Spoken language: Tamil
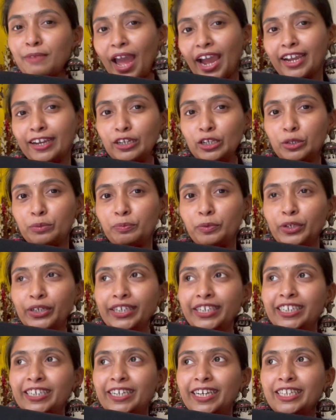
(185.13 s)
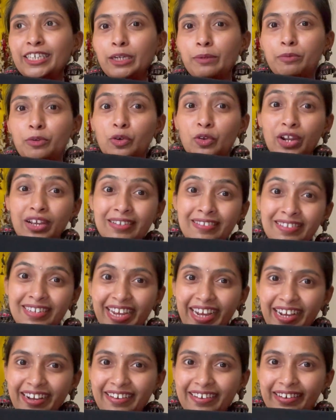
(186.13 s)
பிளாக் கலர் போட்டு அதுக்கப்புறம்
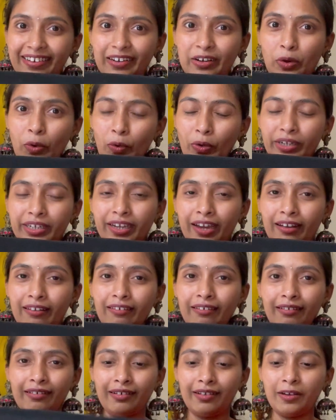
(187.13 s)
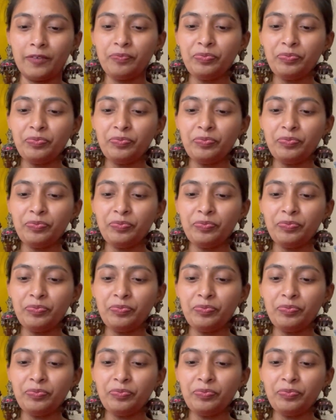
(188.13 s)
ரஸ்டிக் கோல்டு கலர்